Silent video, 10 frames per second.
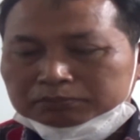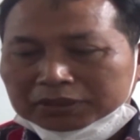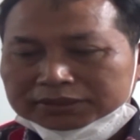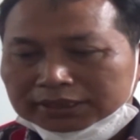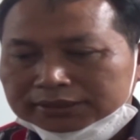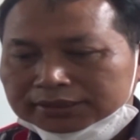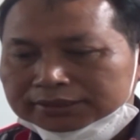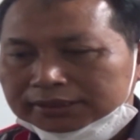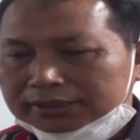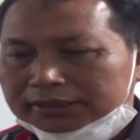panjangnya
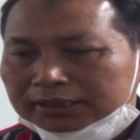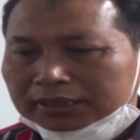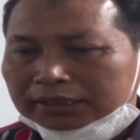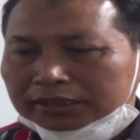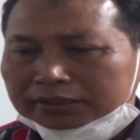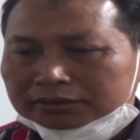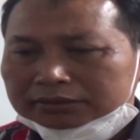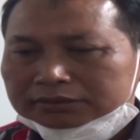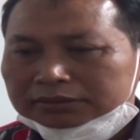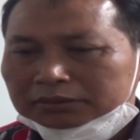sekitar
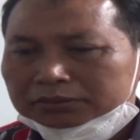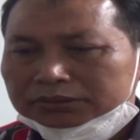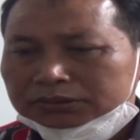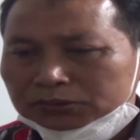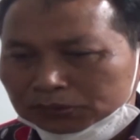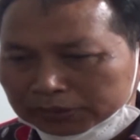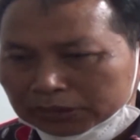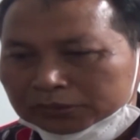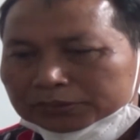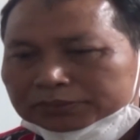7 kilo. 7 kilo.